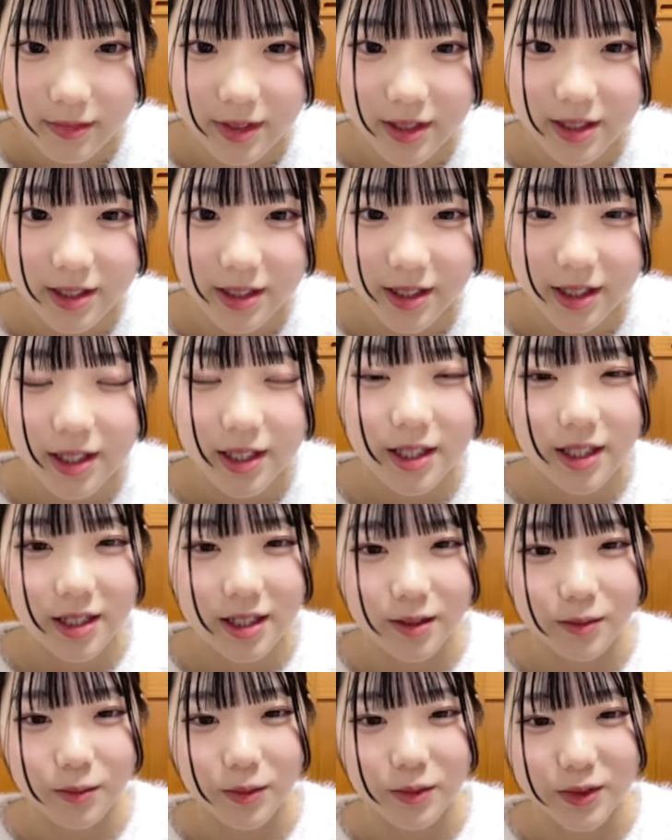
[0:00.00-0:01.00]
まあ仕方な
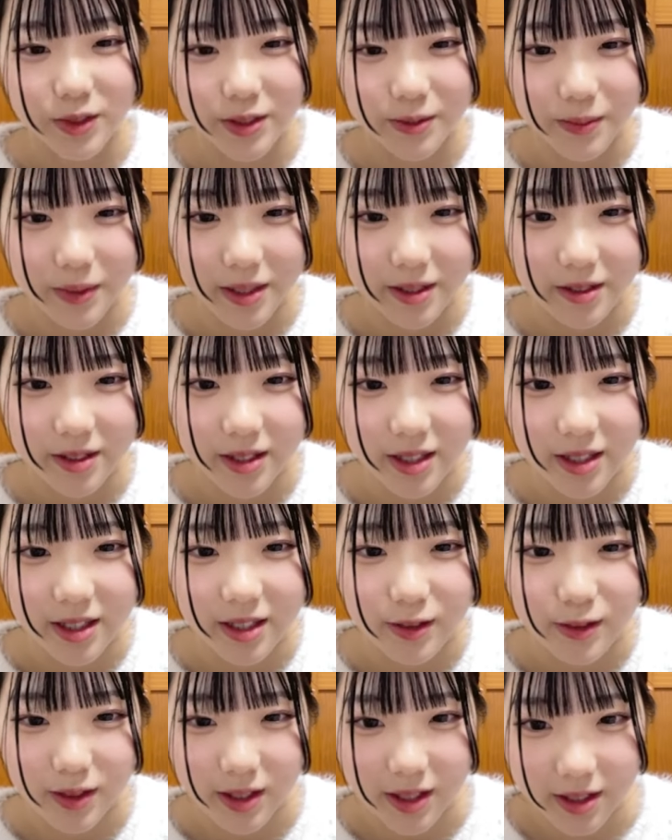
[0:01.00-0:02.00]
いやんもう島国
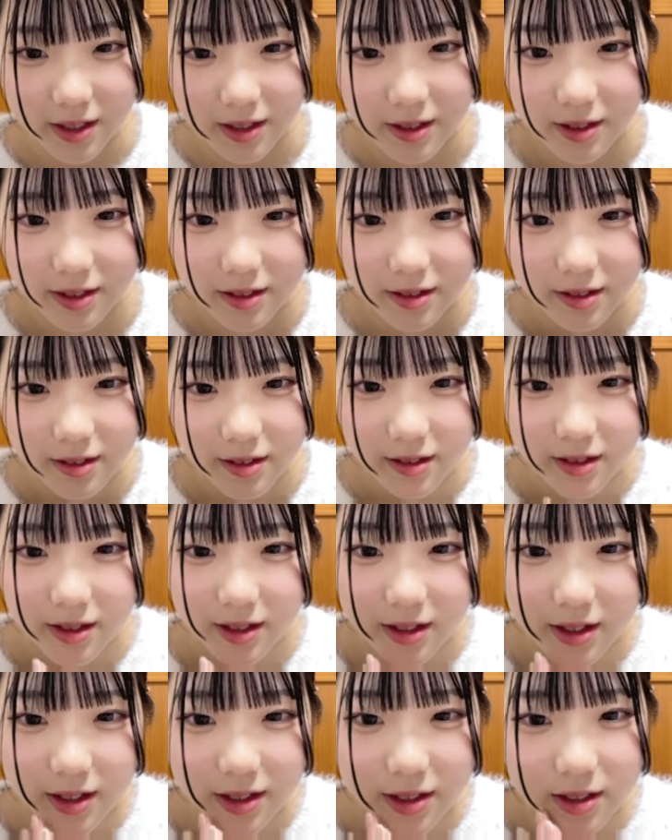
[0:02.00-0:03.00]
なのでっ
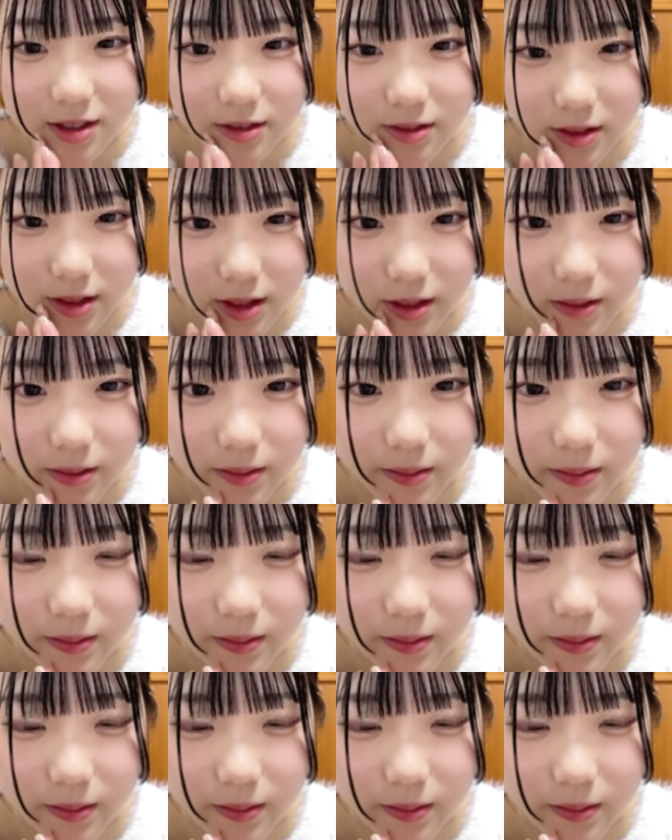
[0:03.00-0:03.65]
て感じよな